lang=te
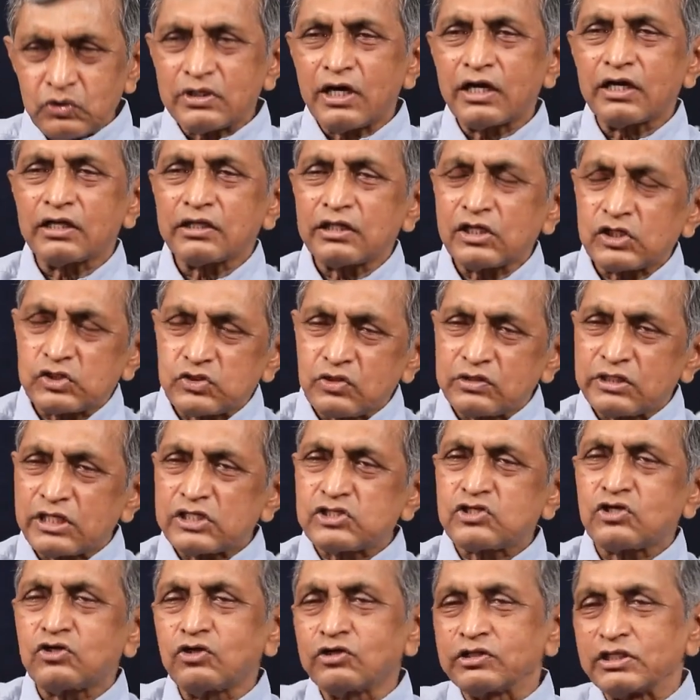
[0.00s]
తెలుగునాట తెలుసు
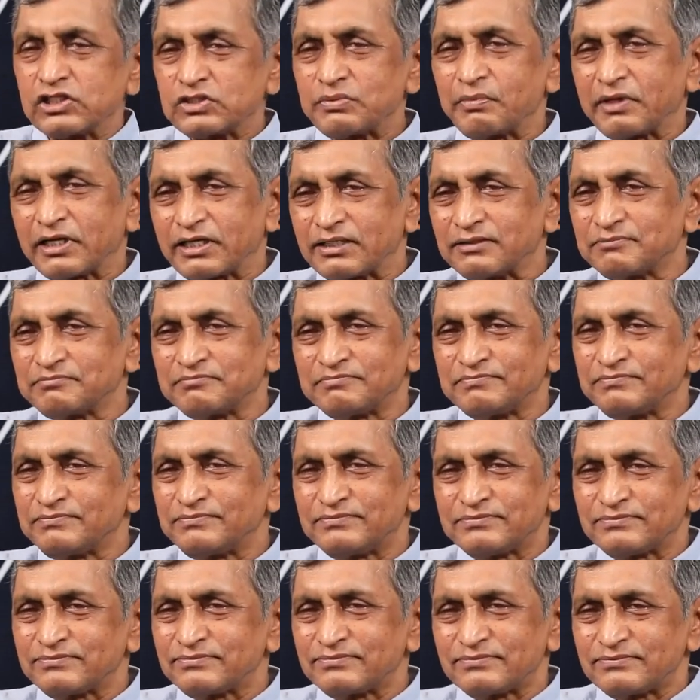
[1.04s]
దేశంలో తెలుసు మనకి
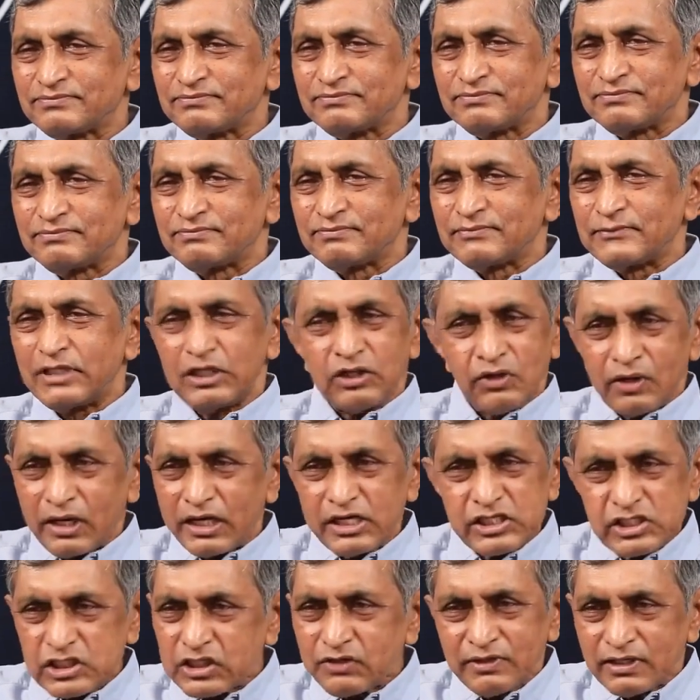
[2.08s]
దీని
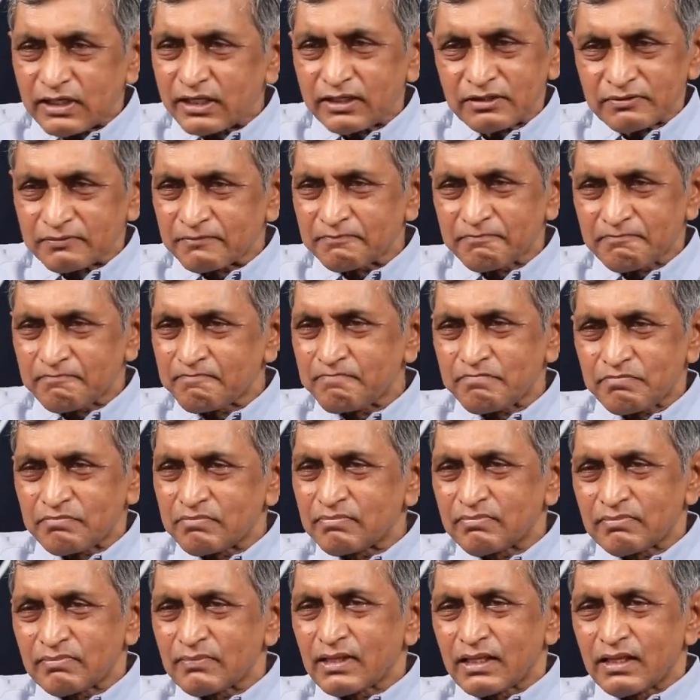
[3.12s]
రహస్యమే లేదు
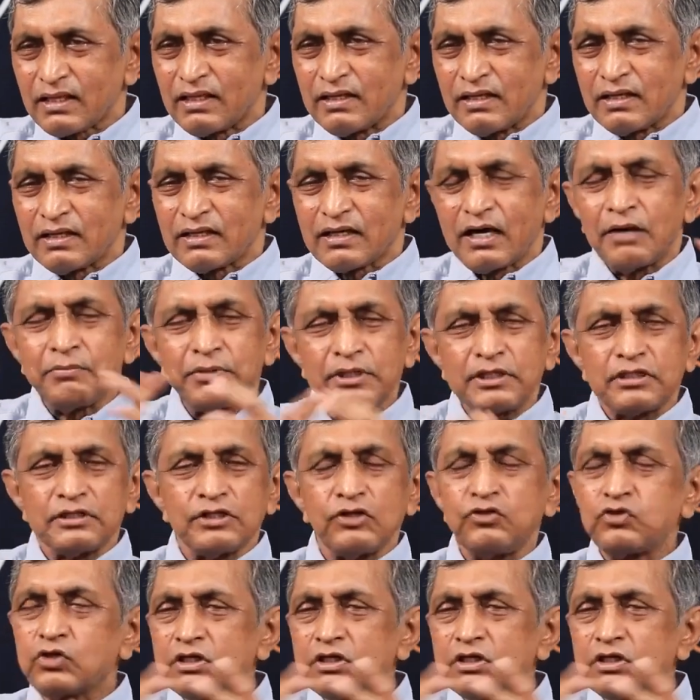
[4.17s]
కాబట్టి